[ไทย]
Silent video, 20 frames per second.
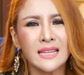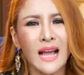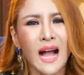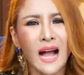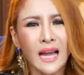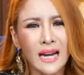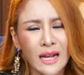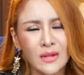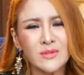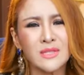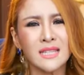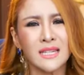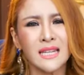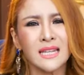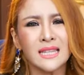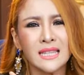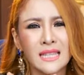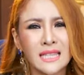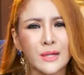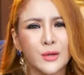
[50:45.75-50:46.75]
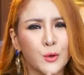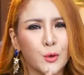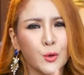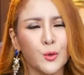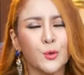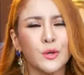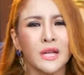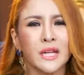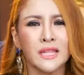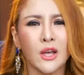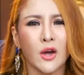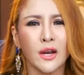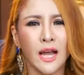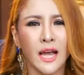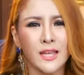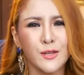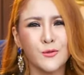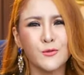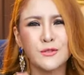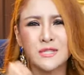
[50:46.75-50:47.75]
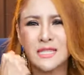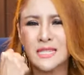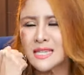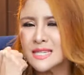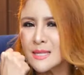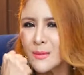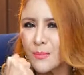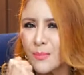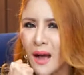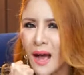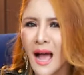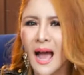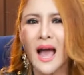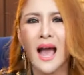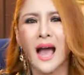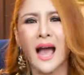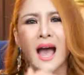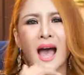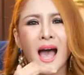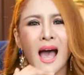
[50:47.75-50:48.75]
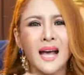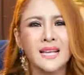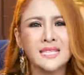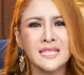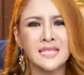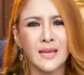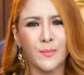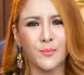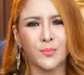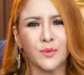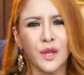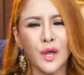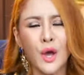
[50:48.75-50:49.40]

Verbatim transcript: ถ้าเราจะได้ตื่นรู้ในตอนอายุสี่สิบห้า ห้าสิบ